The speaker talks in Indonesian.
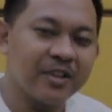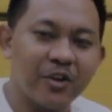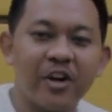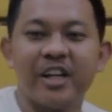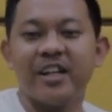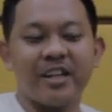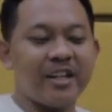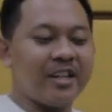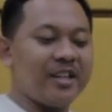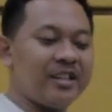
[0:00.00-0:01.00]
Yoi,
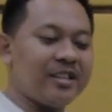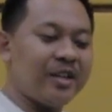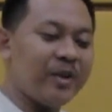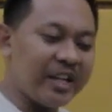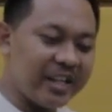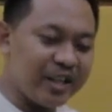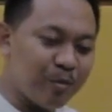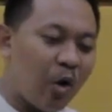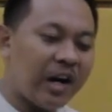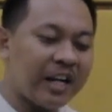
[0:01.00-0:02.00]
dia bilang kayak gini,
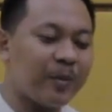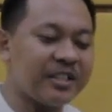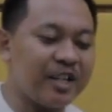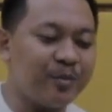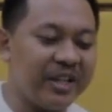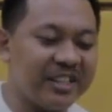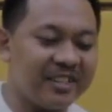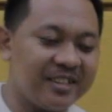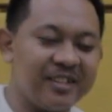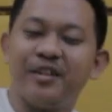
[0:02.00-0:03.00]
bongkar pasang beat,
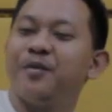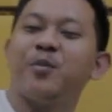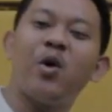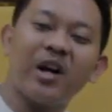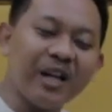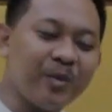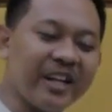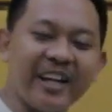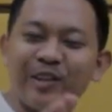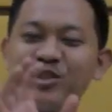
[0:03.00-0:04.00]
vokal
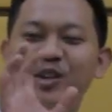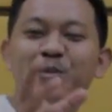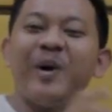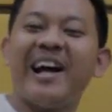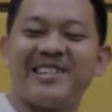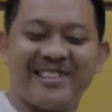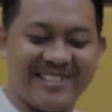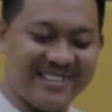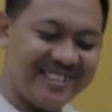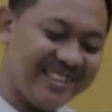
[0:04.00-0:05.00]
mereka itu selalu
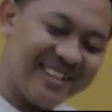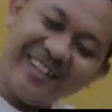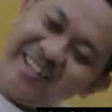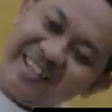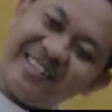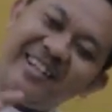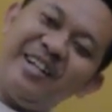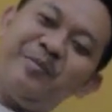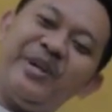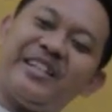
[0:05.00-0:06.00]
pas.
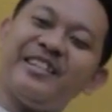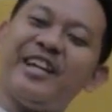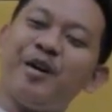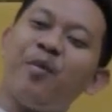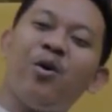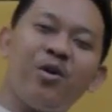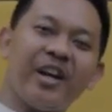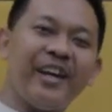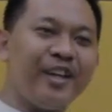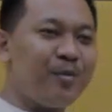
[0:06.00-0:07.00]
Jadi beatnya mau
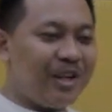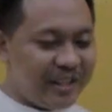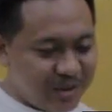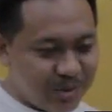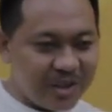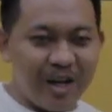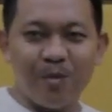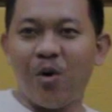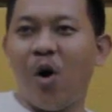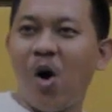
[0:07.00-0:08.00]
kayak gimana juga,
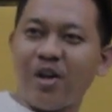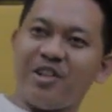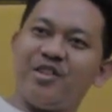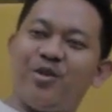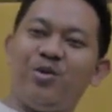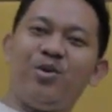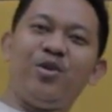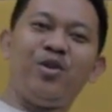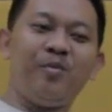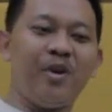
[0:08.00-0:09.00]
mau old
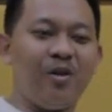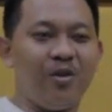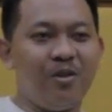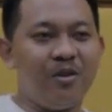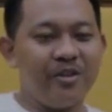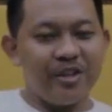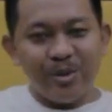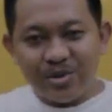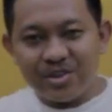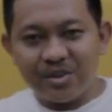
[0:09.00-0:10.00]
school, mau
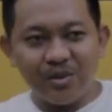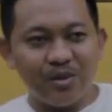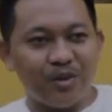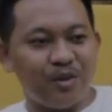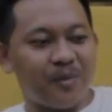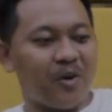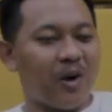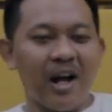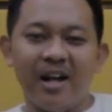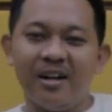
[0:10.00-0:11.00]
new school, mau